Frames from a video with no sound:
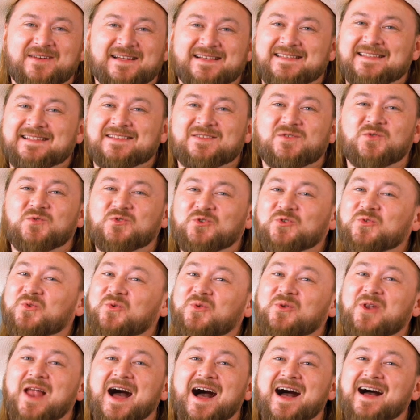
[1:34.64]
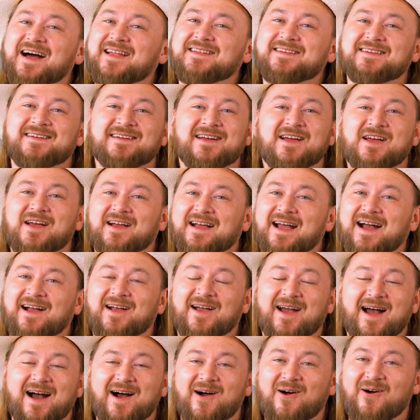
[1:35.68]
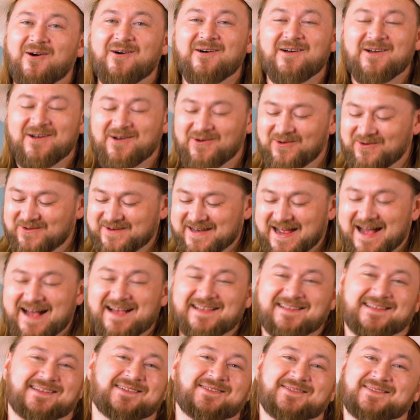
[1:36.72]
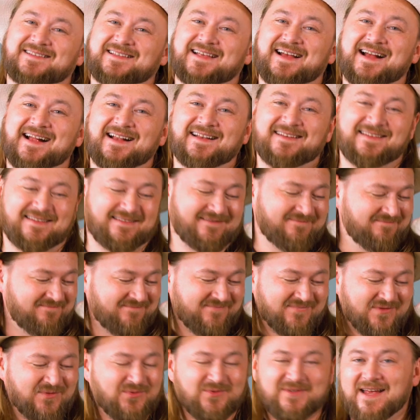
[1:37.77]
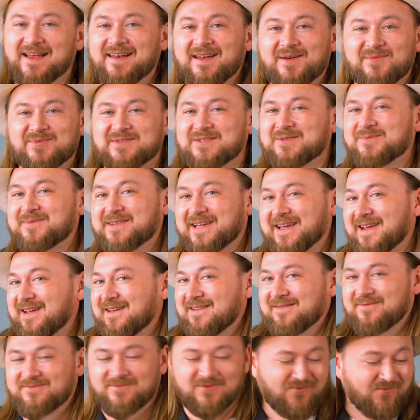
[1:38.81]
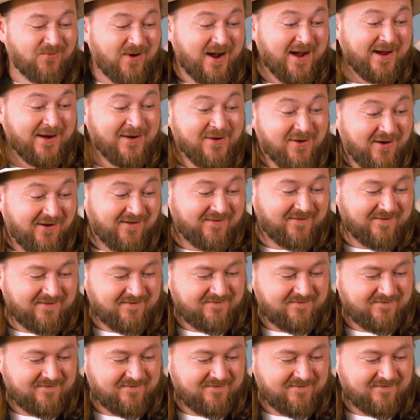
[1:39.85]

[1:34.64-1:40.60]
Das ist so Schokolade, Kakao und Haselnuss halt. Nutella zum Trinken. Why not?